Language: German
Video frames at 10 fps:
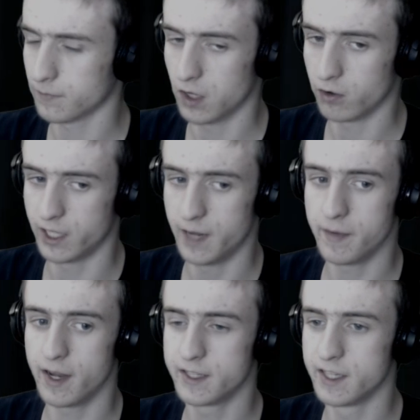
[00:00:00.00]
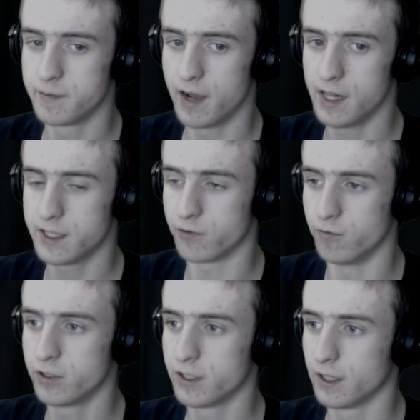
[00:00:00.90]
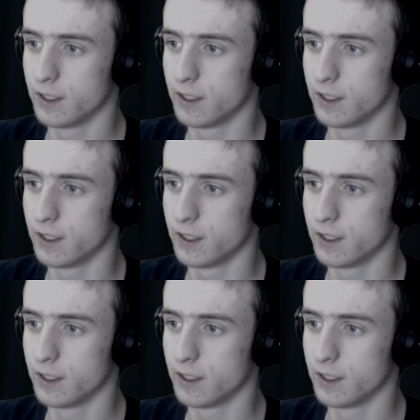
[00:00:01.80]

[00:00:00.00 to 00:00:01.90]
Auch dem geht es nicht mehr allzu gut.